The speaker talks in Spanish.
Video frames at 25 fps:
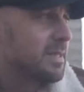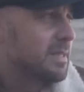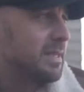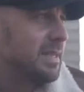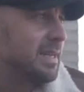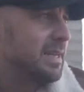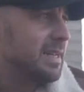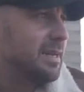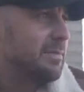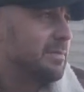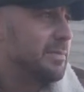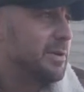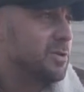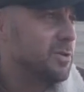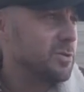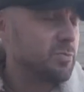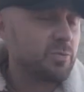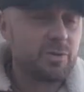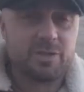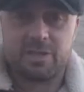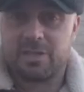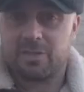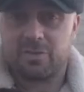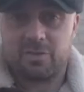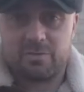Y nada, amigos,
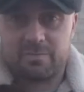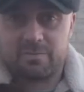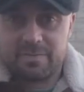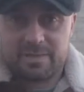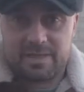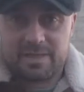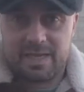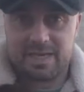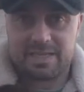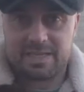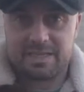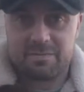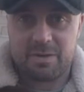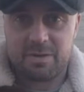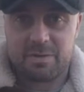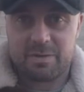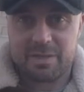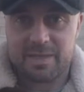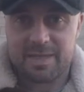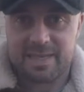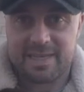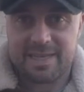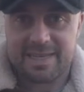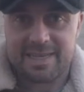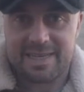pues eso. Ah,
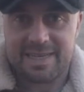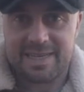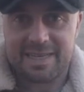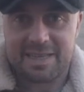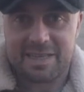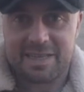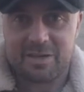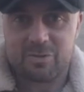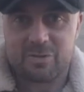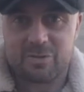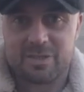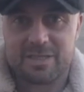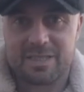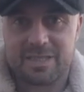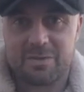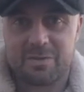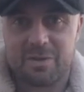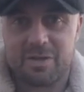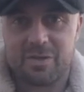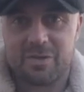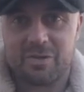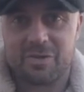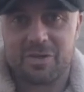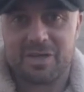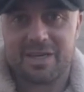simplemente quería haceros este
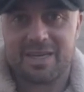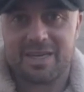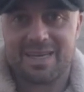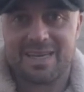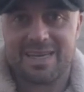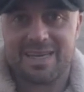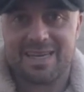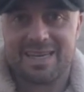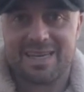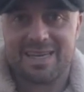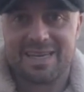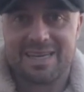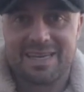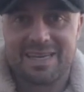vídeo de,